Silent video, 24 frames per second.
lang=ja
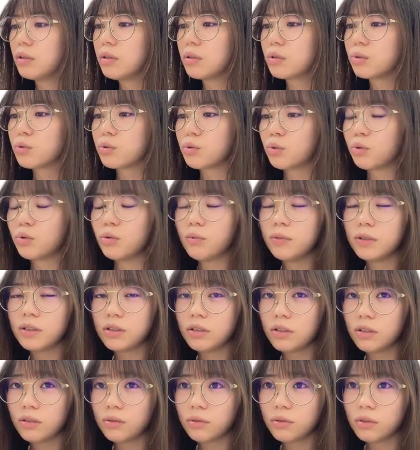えるとそこまで
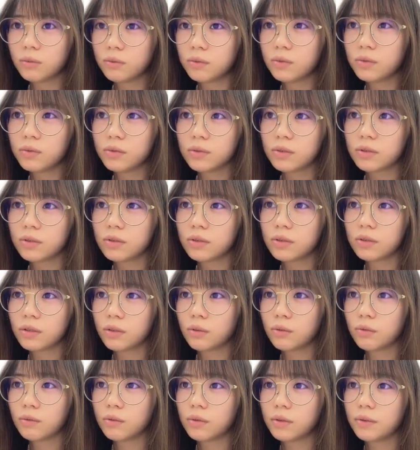ないのかもちゃ
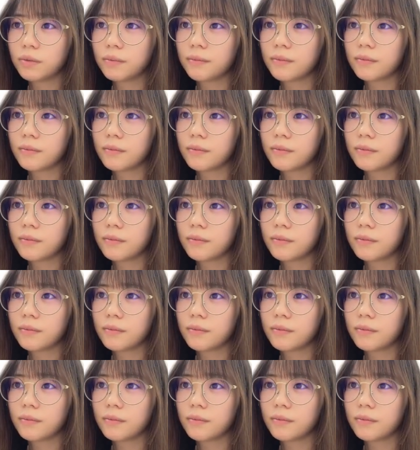んと